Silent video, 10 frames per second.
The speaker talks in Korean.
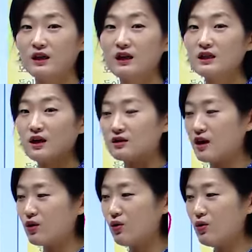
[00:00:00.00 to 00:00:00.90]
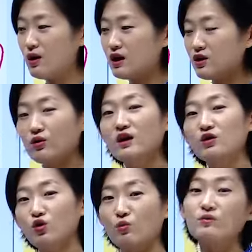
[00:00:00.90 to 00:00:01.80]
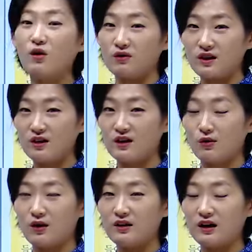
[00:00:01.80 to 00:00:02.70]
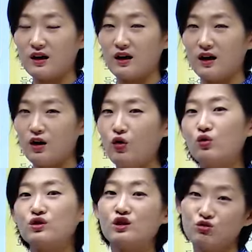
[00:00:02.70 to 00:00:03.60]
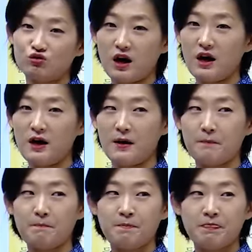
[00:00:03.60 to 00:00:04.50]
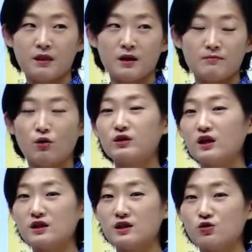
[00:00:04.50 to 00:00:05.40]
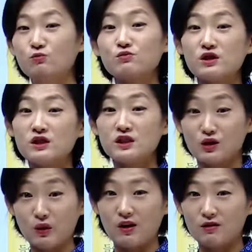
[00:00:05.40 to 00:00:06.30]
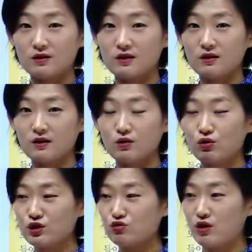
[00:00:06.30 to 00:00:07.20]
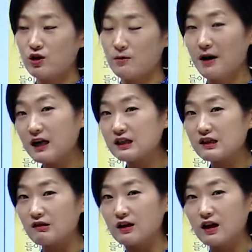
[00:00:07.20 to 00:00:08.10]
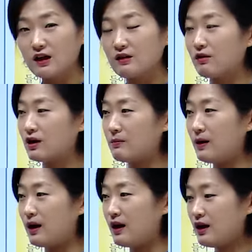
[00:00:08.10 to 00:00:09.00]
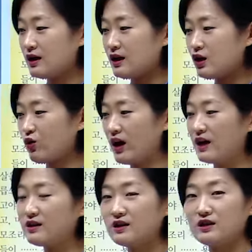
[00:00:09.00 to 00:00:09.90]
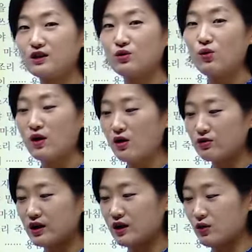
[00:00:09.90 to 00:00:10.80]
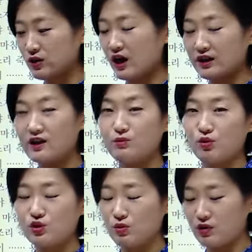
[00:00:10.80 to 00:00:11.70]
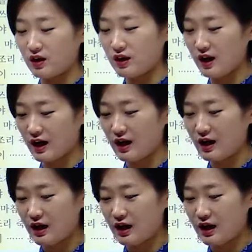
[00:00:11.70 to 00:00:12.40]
이장을 하고 여기가 너무 명당이라고 하니까 혹시 누가 명당 자리 훔치기도 하거든요. 혹시 누가 이걸 파헤치거나 이럴까봐 이 관을 들고 가거나 여기 안에를 보지 못하게